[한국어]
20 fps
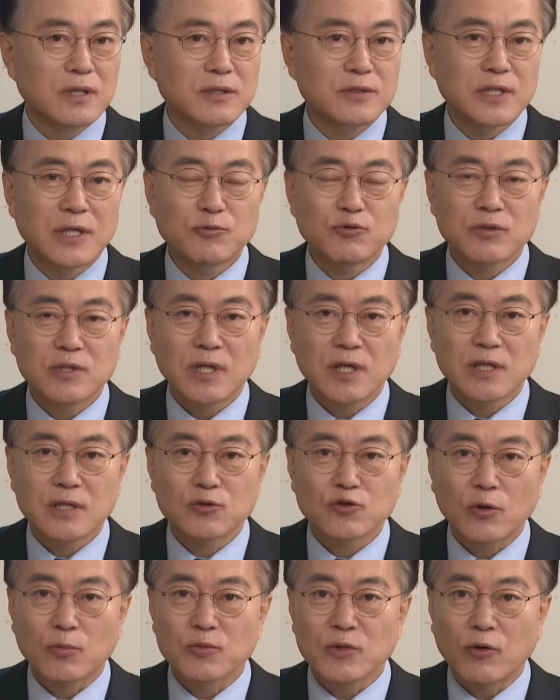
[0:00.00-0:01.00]

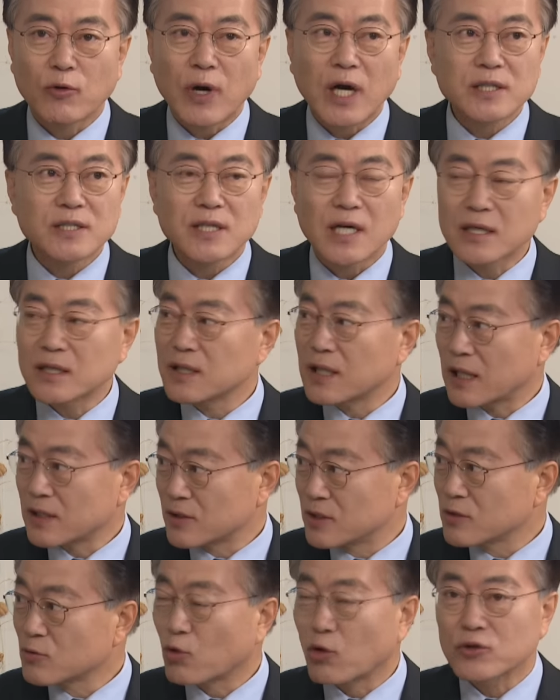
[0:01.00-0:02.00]
새누리당이 좀 더 확실할 것
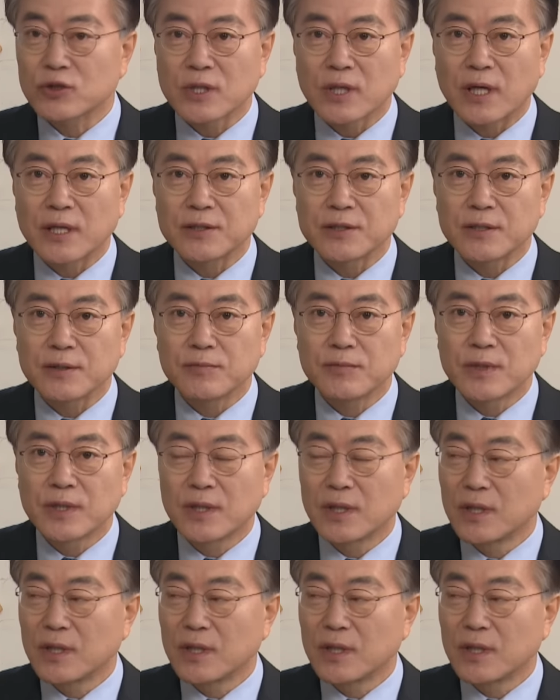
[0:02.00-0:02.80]
같은 고정관념.